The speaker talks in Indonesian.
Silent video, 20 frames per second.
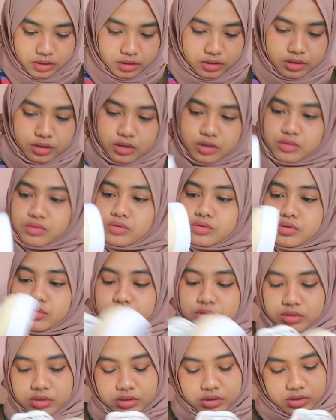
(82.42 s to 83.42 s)

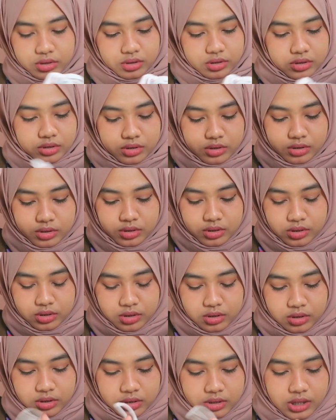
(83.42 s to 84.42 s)
terus
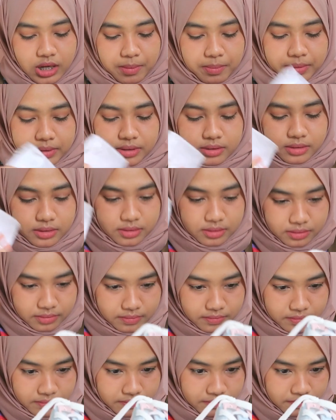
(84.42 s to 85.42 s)
dapat
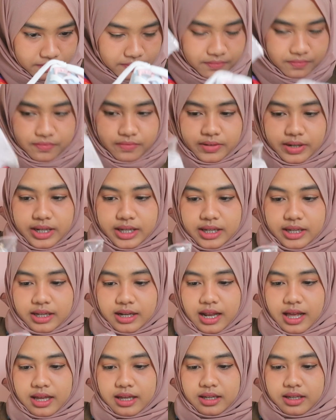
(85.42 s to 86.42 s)

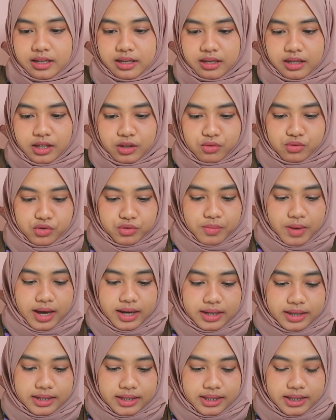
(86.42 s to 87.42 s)
free lagi ih lucu
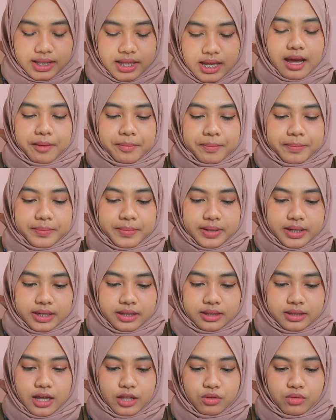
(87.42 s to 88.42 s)
banget
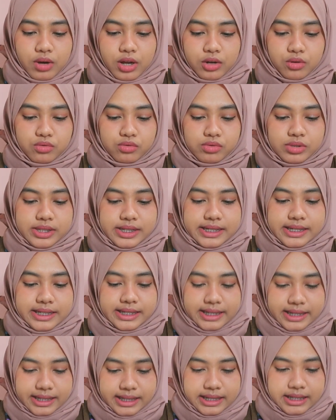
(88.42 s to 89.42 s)
dapet gantungan
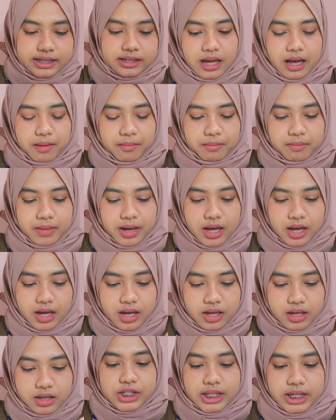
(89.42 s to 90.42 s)
kunci
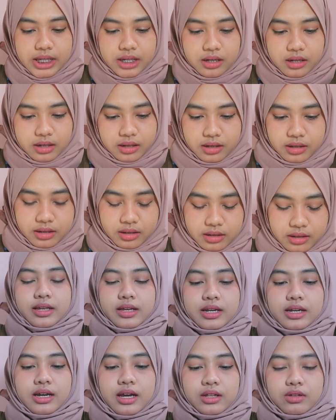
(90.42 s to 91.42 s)
sama stiker nah
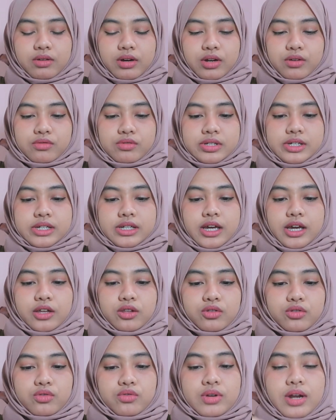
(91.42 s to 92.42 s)
jadi gantungan kuncinya
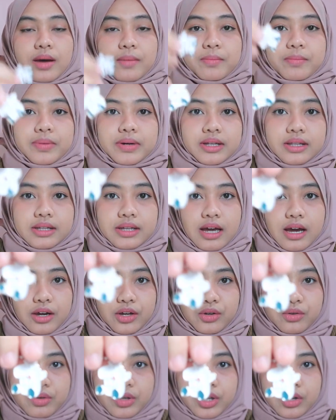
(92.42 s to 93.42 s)
itu dapet
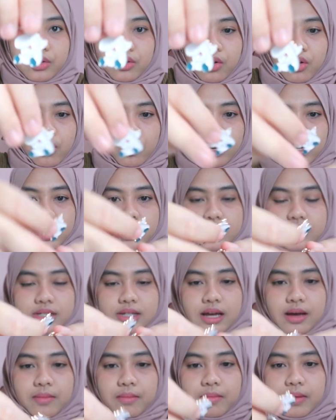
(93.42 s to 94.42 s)
yang unicorn
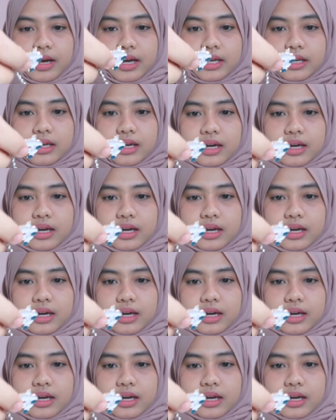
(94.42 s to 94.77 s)
sama